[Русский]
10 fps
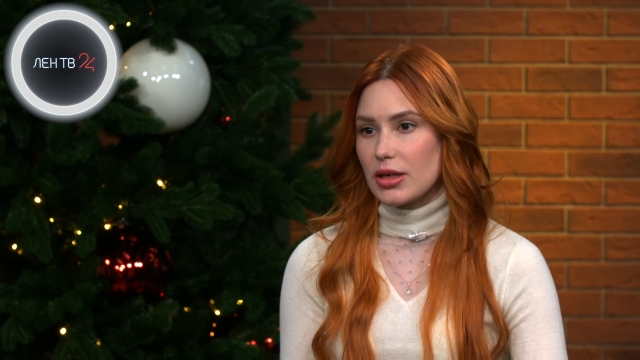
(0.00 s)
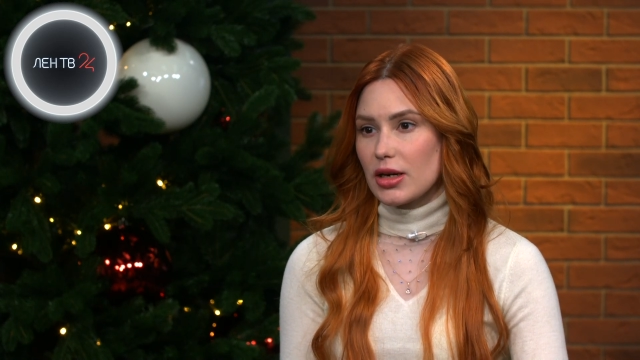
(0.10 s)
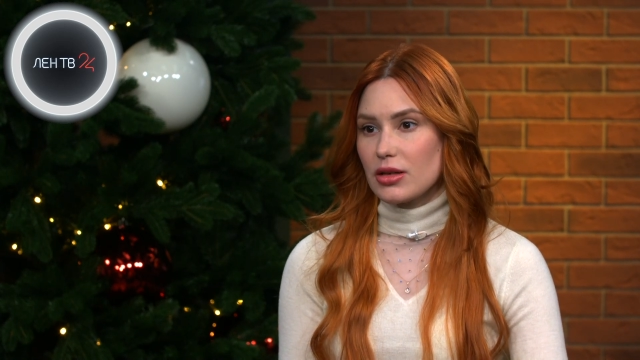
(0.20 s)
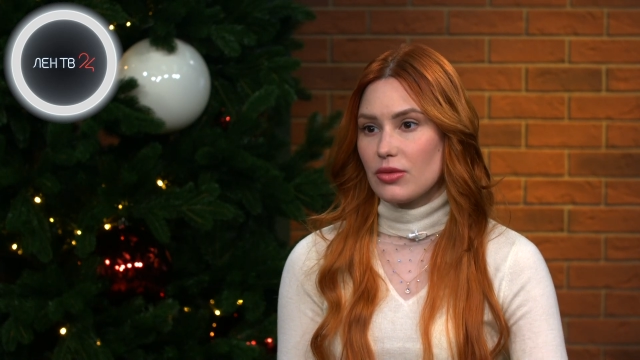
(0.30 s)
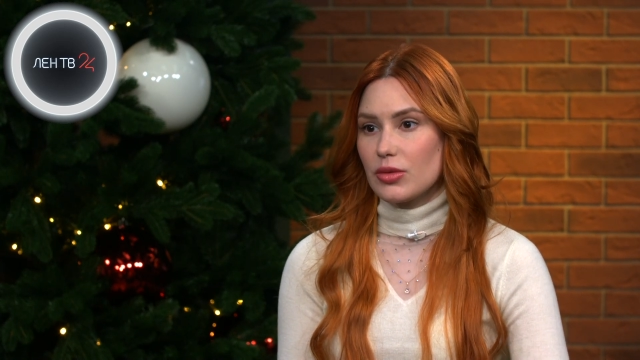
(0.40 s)

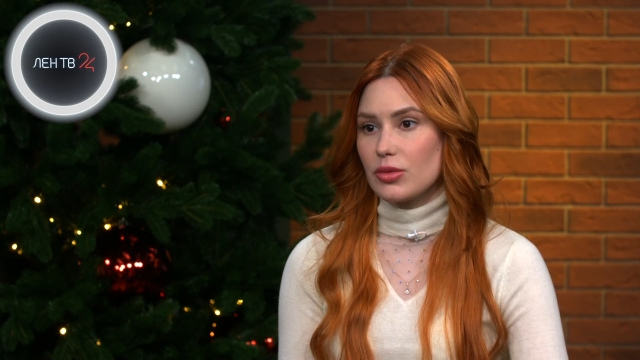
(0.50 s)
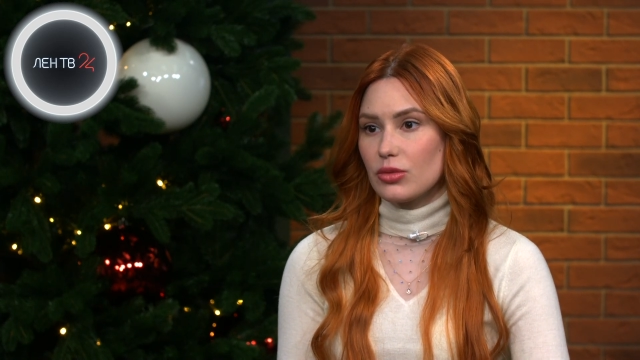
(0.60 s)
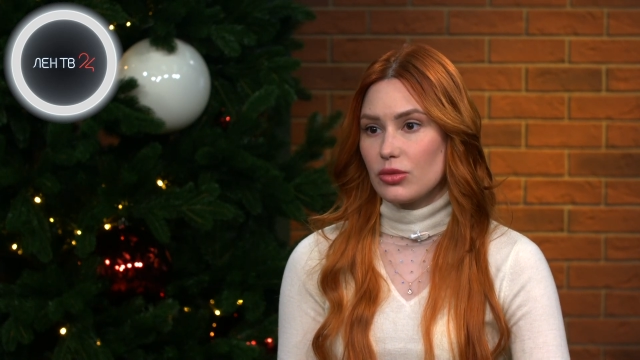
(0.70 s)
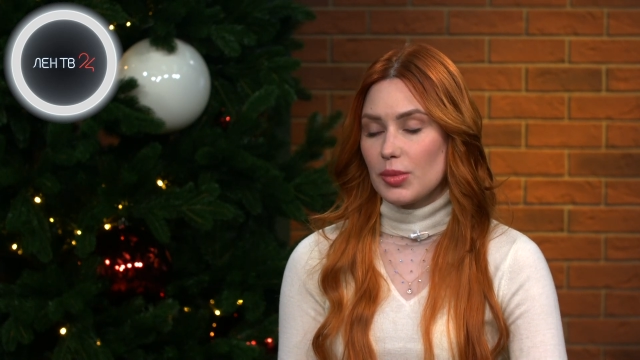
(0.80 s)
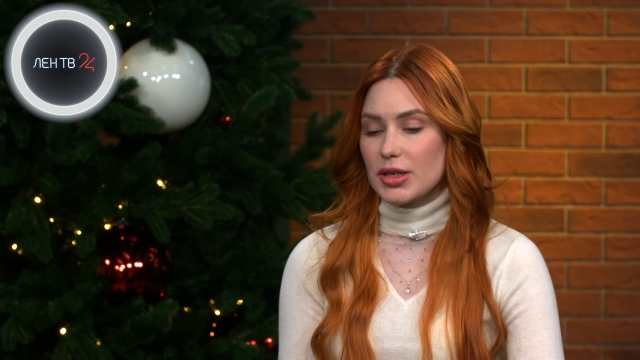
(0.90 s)
Я вы,
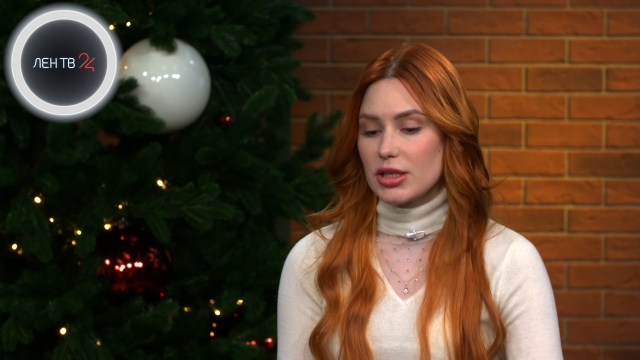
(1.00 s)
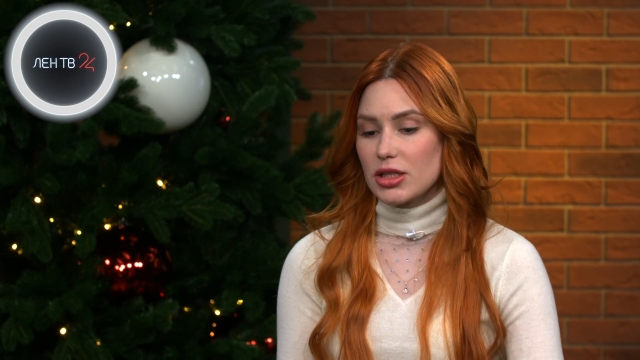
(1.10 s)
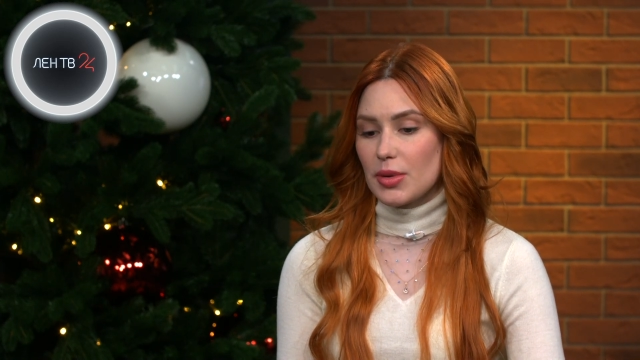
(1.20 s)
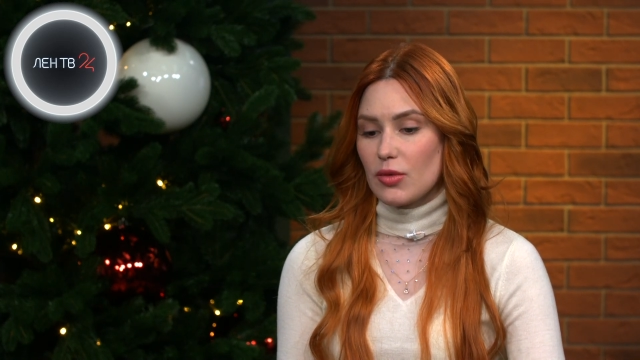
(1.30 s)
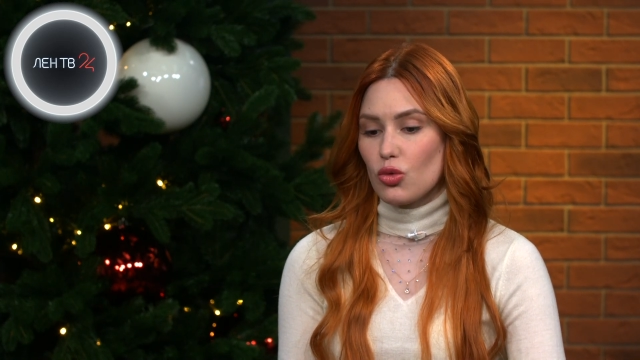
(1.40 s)
выпросила
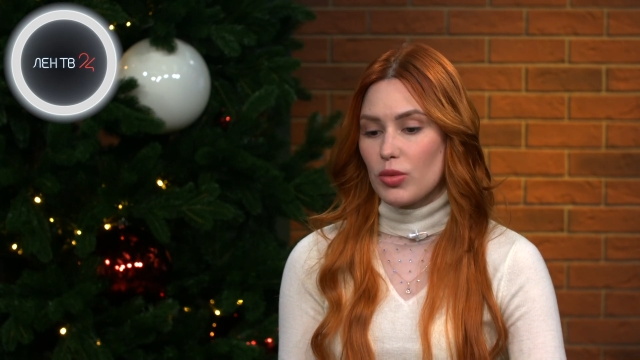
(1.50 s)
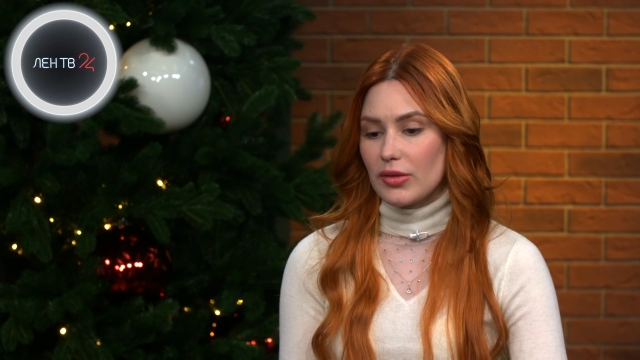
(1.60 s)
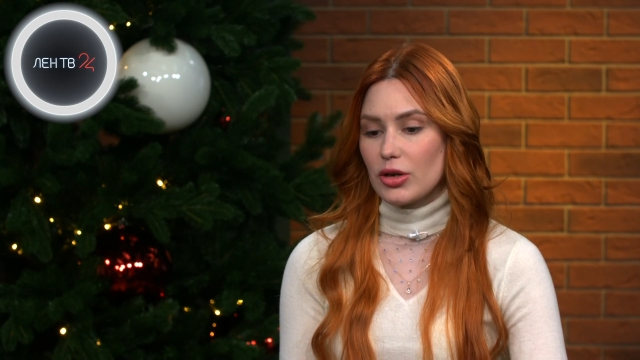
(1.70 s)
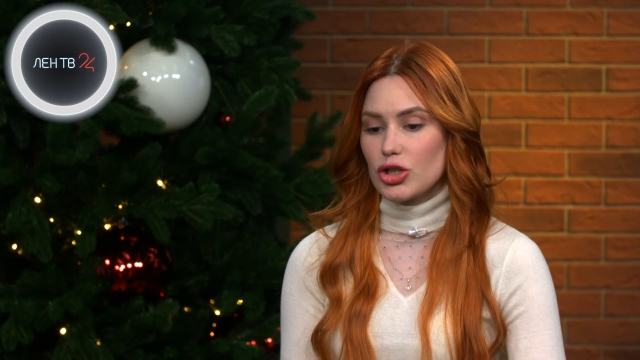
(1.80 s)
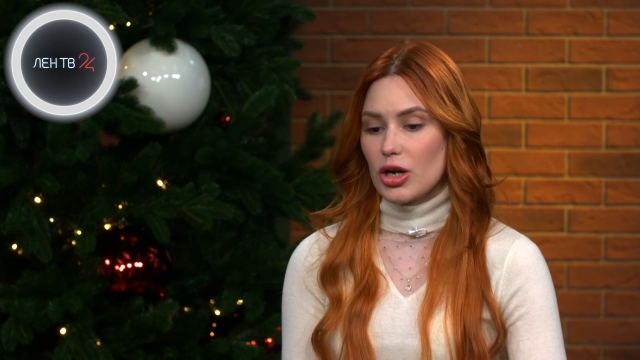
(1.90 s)
справку
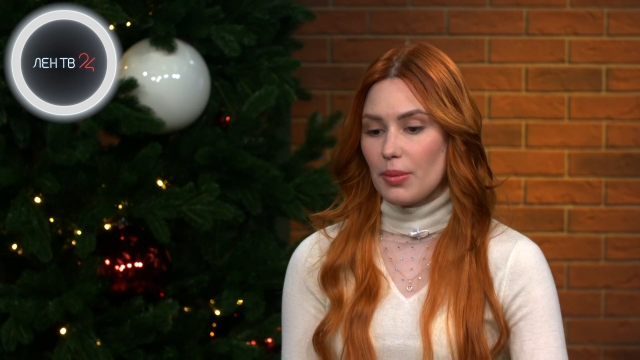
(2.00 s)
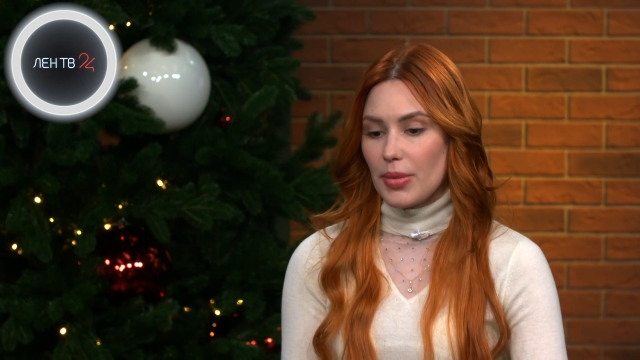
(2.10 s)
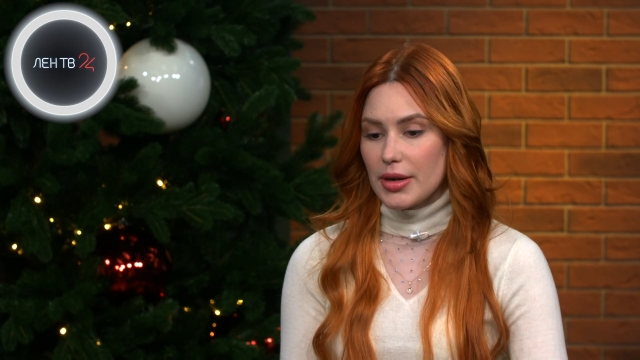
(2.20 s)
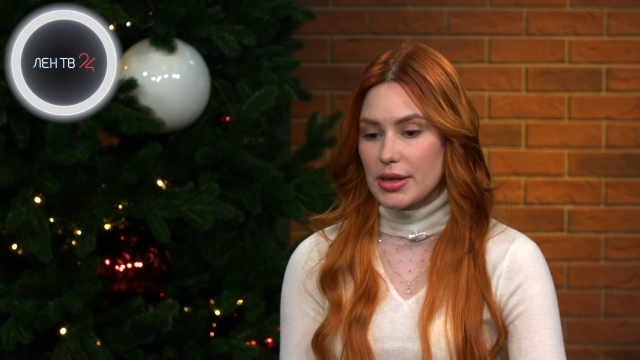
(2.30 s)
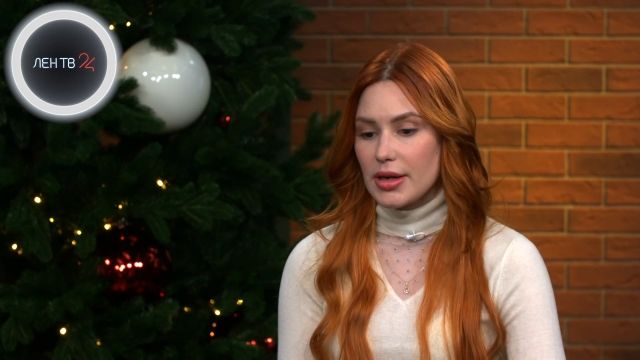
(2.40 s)
управляющей
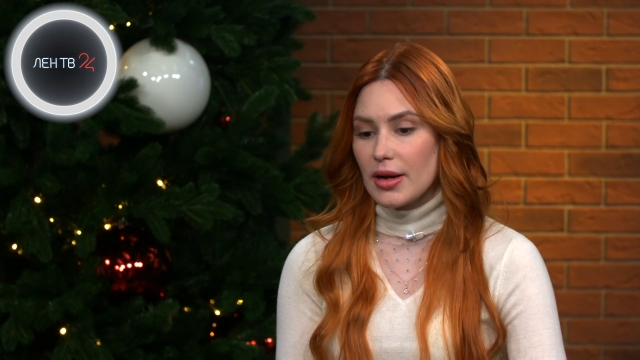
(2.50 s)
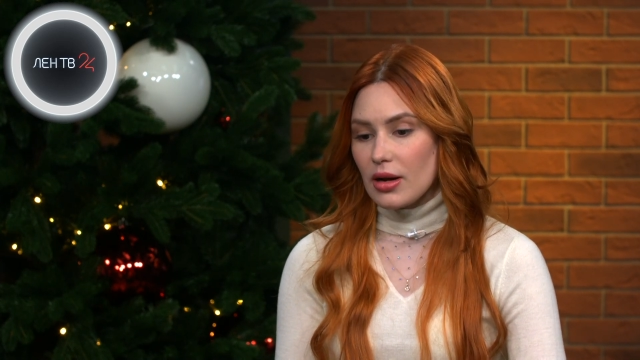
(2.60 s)
компании,